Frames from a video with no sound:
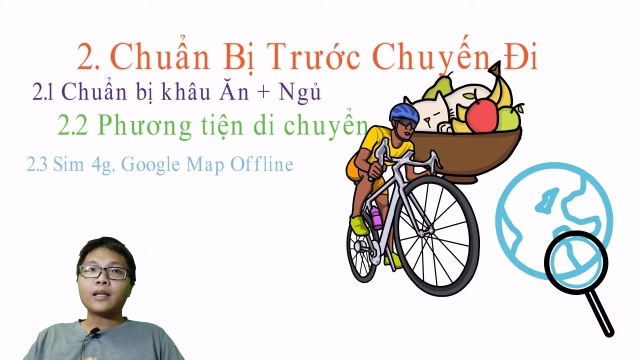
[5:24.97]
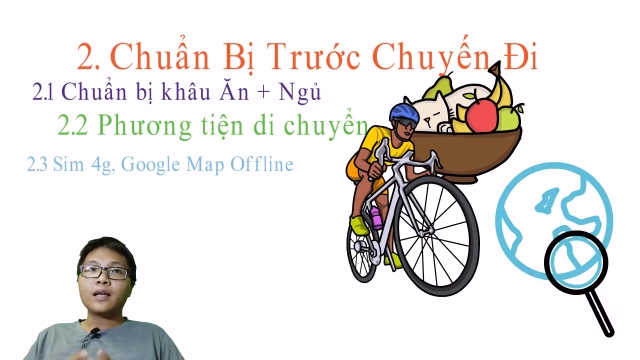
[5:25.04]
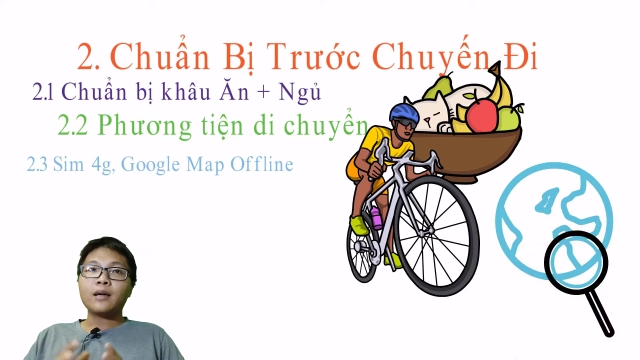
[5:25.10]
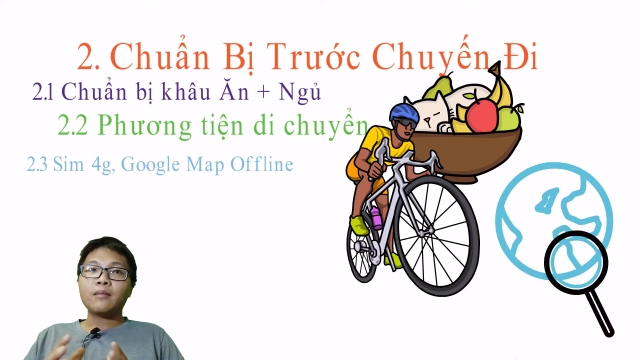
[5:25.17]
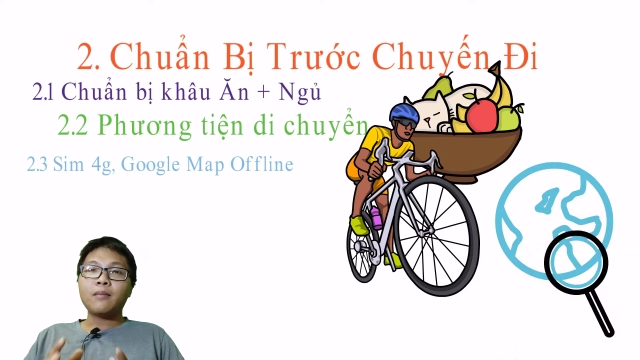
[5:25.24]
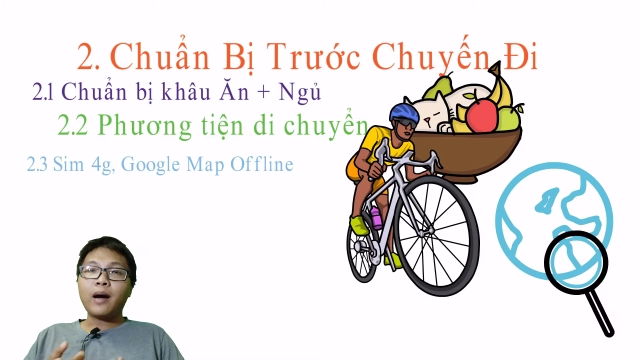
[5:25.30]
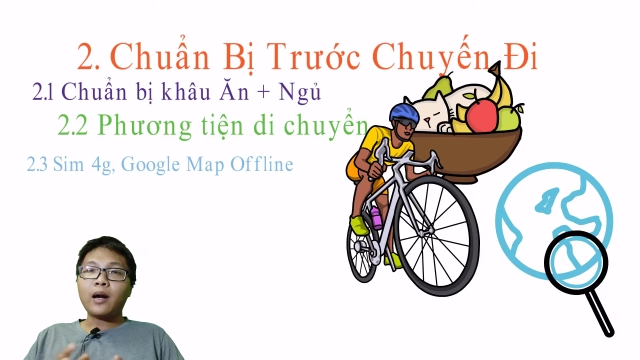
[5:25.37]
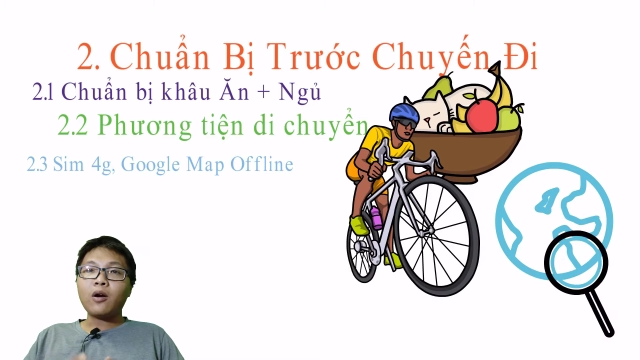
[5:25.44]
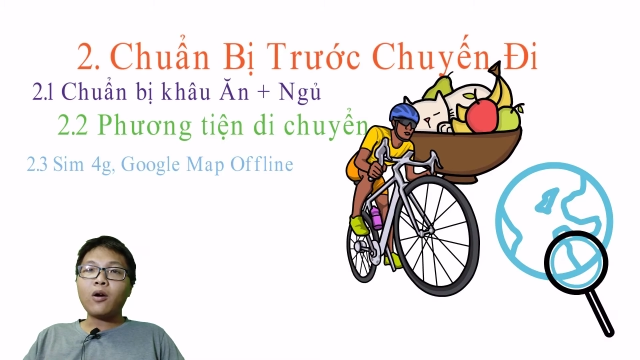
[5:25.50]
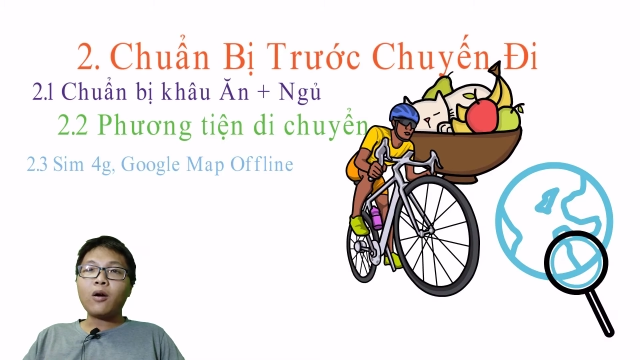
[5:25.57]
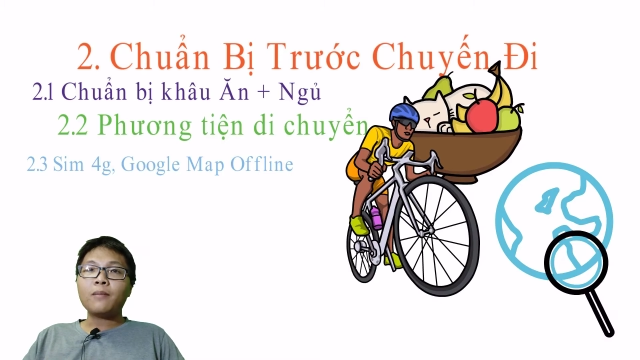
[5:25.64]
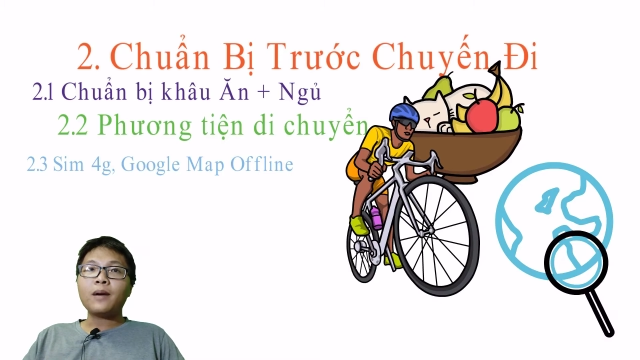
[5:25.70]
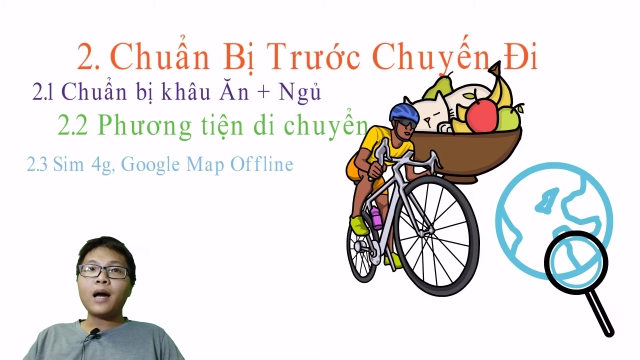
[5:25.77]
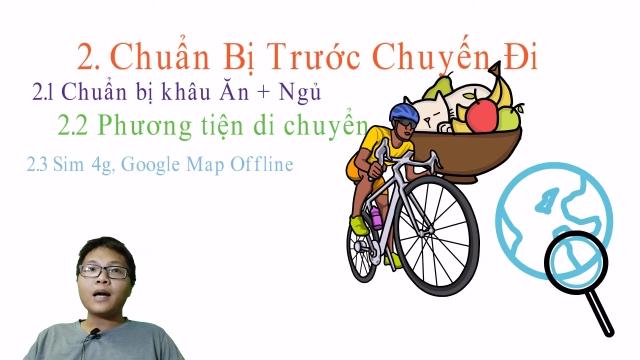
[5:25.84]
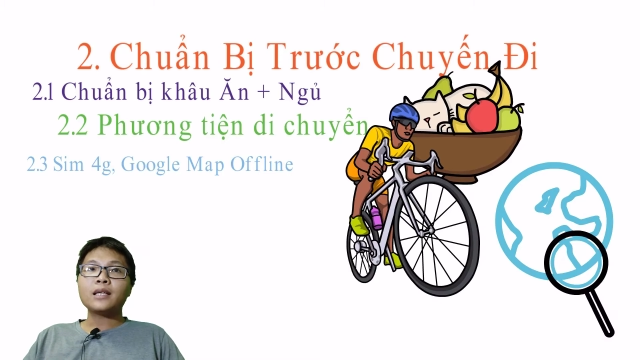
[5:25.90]
thì bản đồ
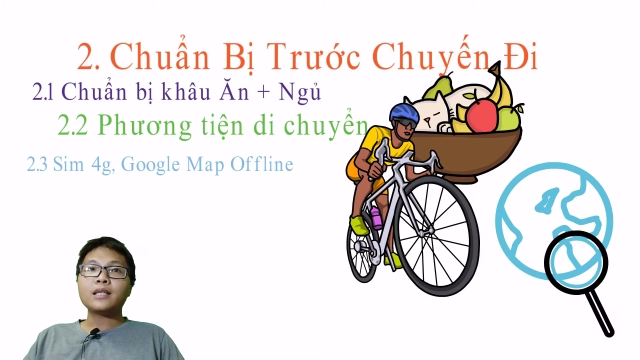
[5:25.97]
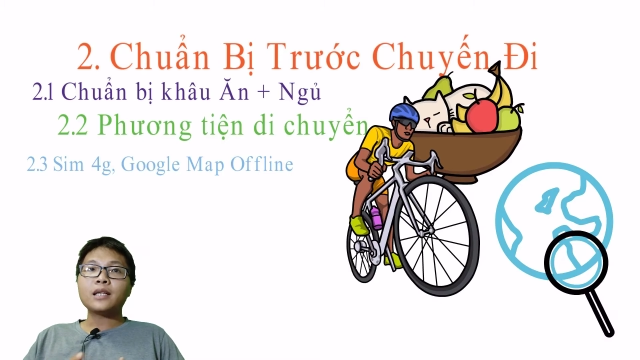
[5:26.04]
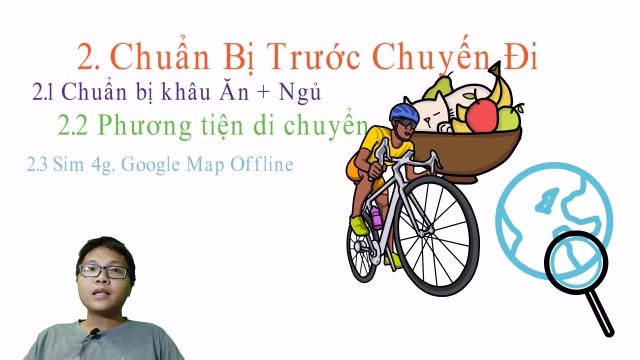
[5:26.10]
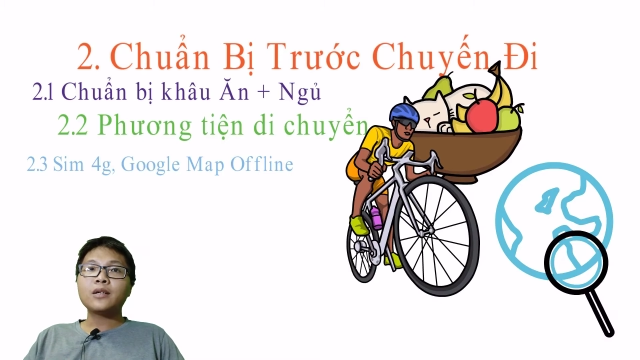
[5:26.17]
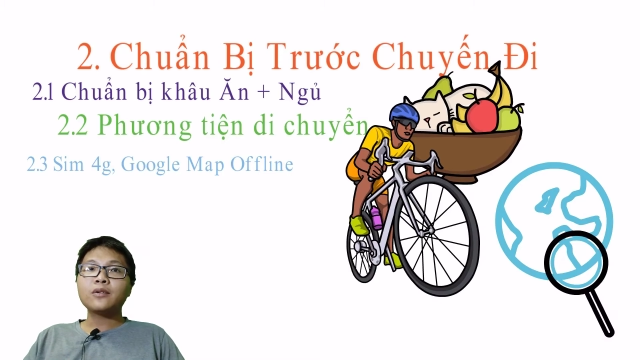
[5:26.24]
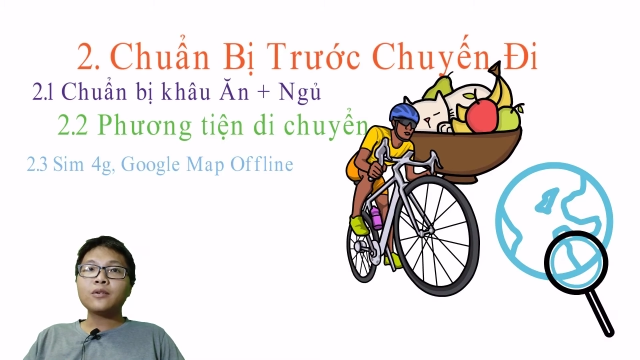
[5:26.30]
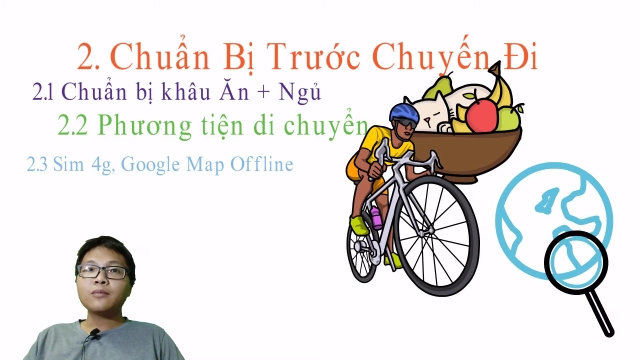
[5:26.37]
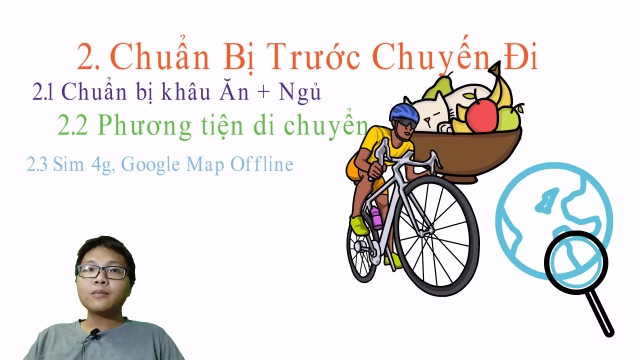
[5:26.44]
offline sẽ cứu